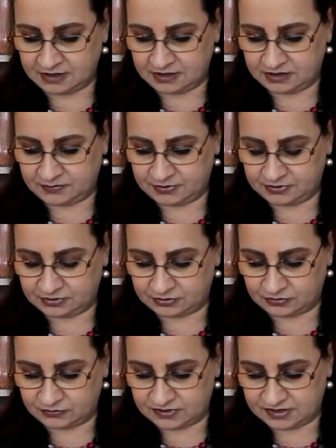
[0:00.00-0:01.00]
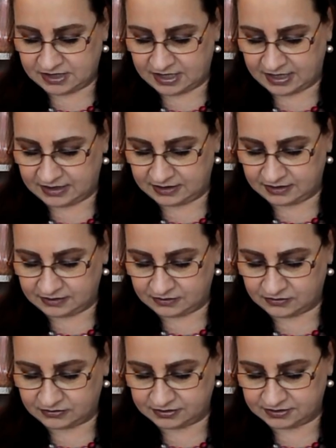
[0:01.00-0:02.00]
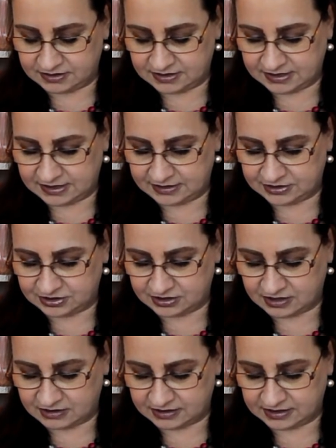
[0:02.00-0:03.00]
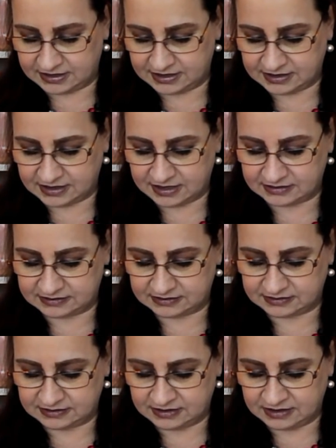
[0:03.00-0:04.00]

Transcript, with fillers: Ich bin der große Heiler auch in den seelischen Angelegenheiten.